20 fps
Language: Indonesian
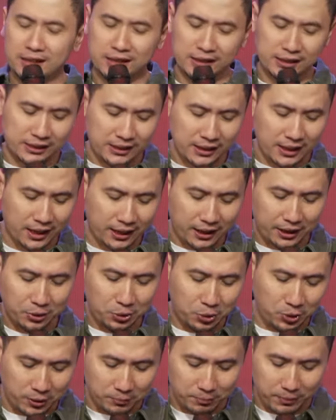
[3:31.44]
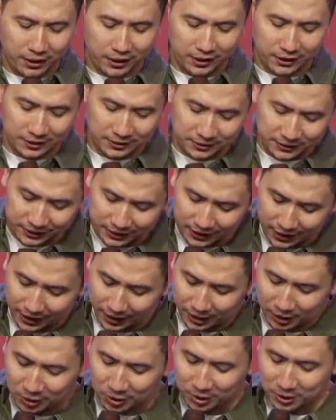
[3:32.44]
Silahkan duduk kembali,
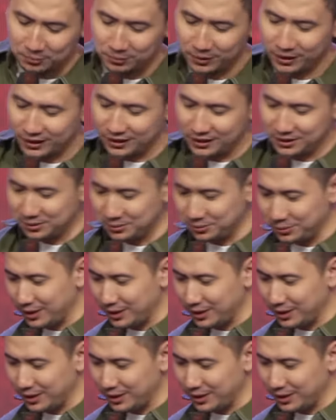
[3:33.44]
silahkan duduk kembali.